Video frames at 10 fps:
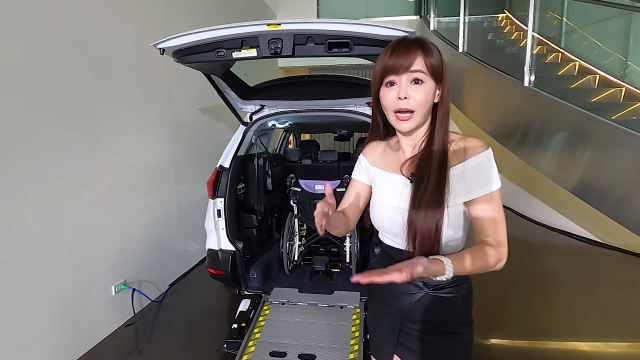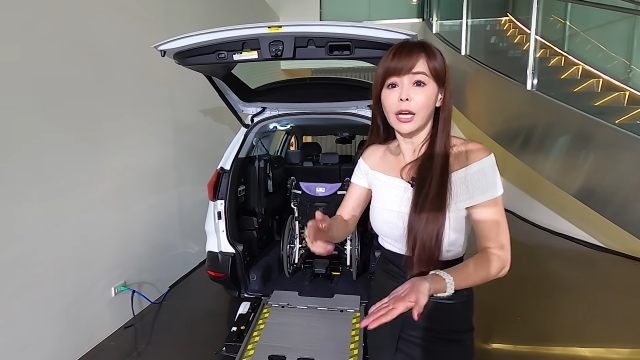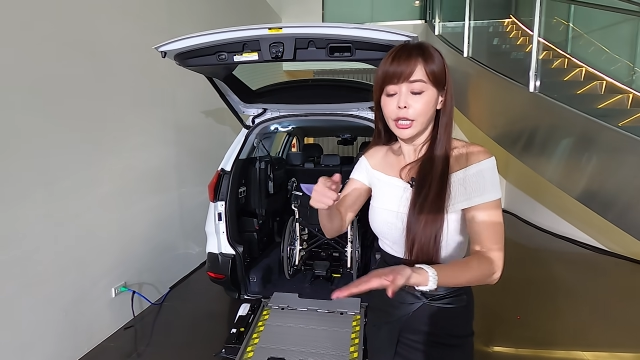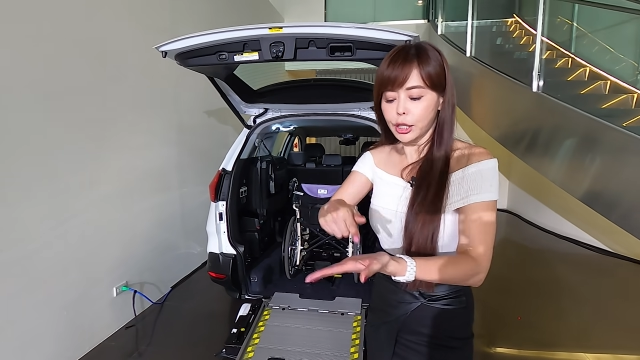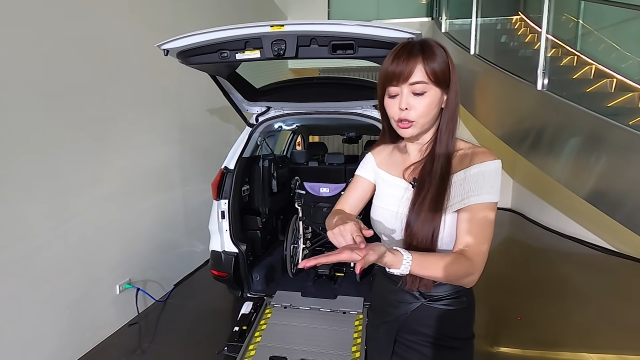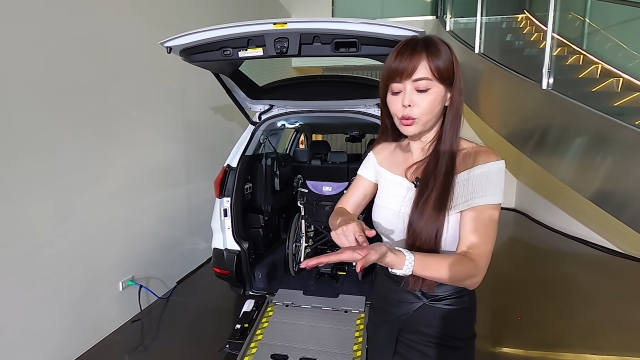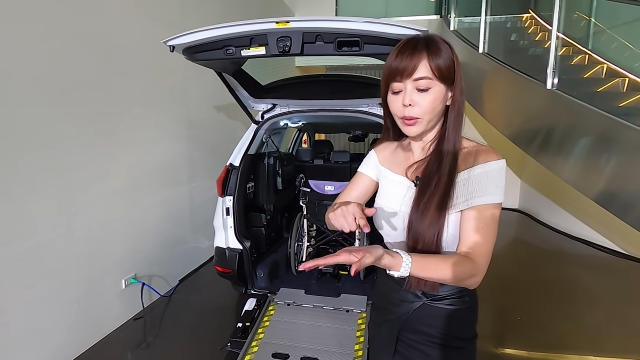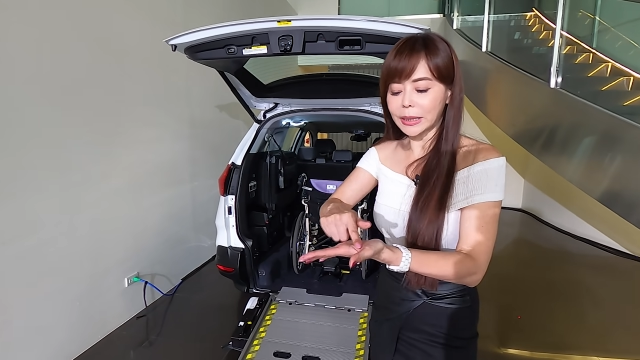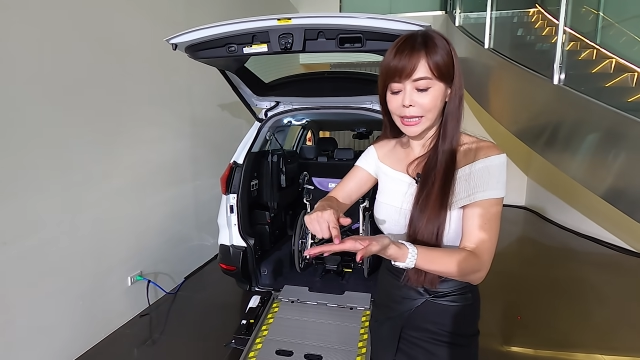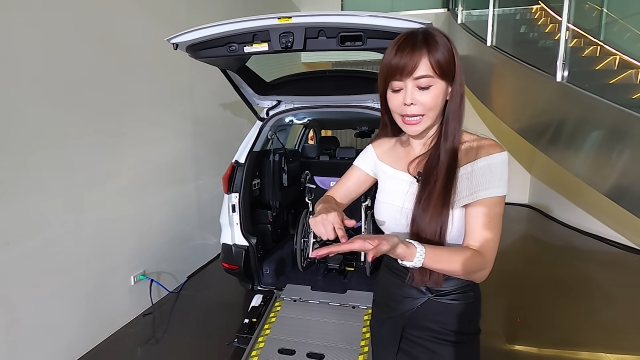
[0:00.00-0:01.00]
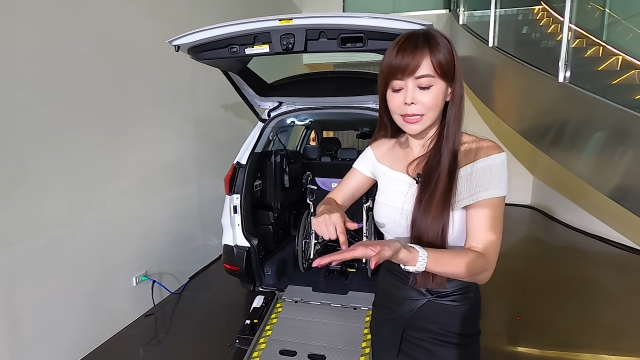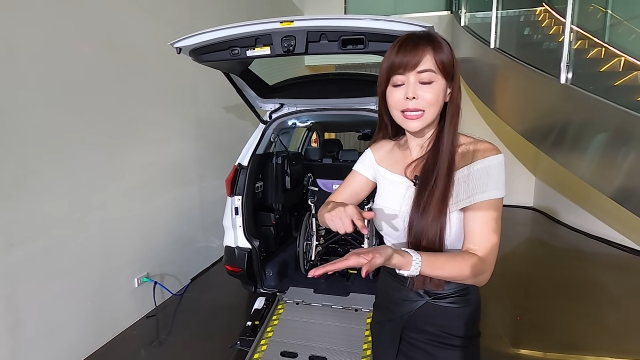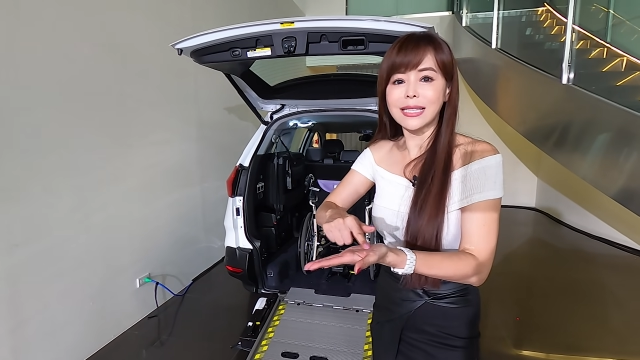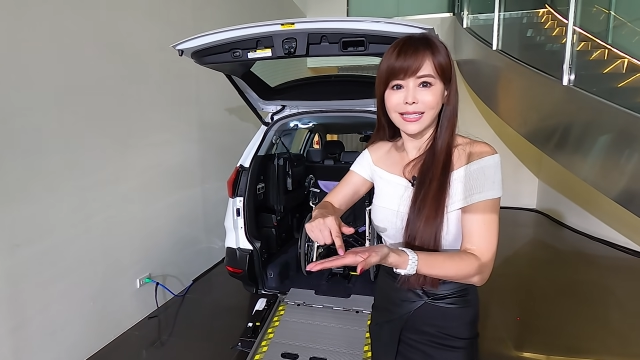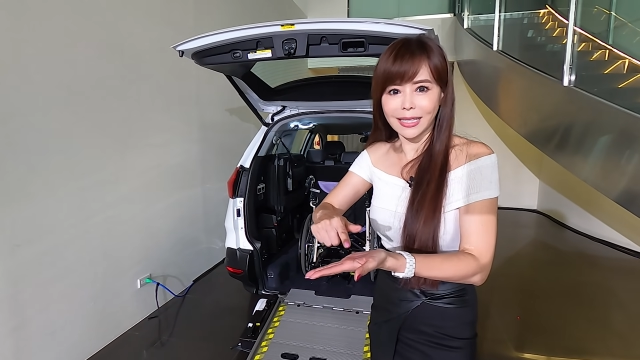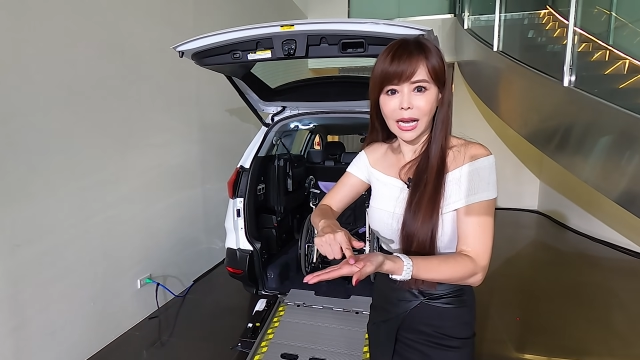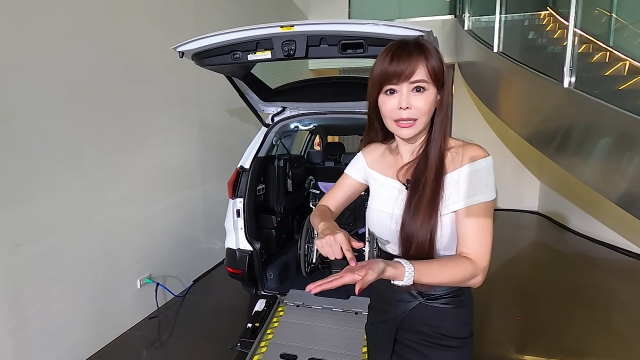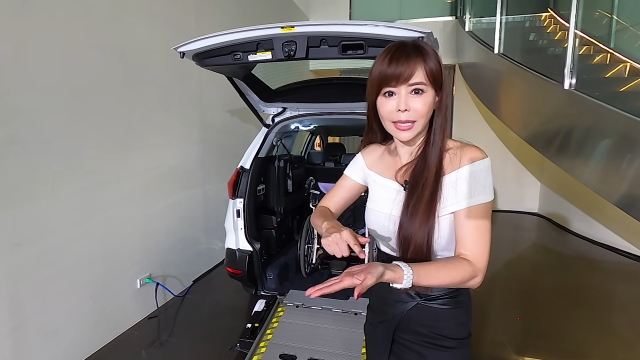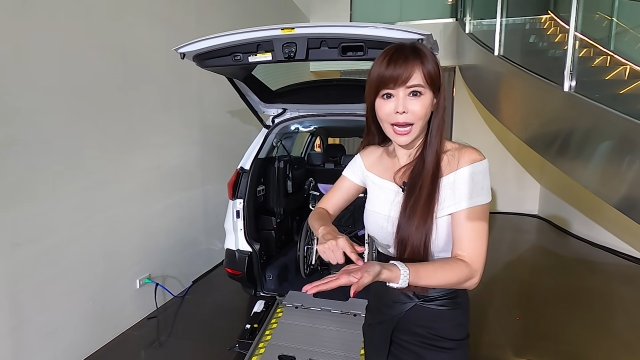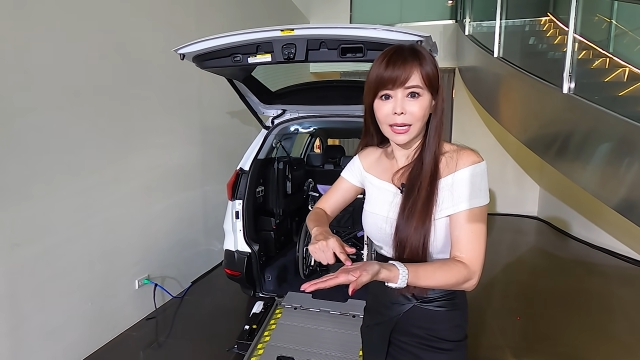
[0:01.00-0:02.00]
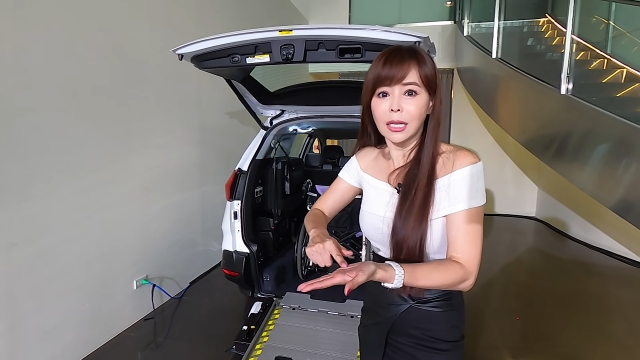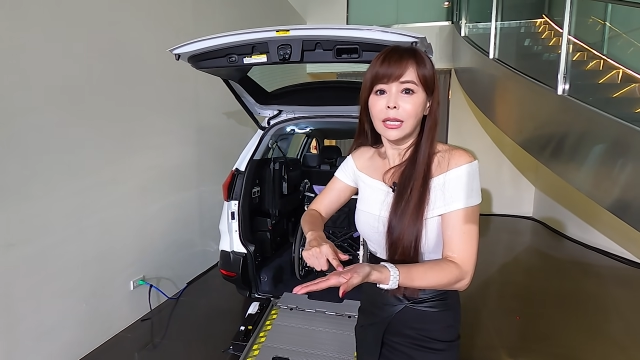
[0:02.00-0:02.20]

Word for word: 方有做一个田字形的钢梁，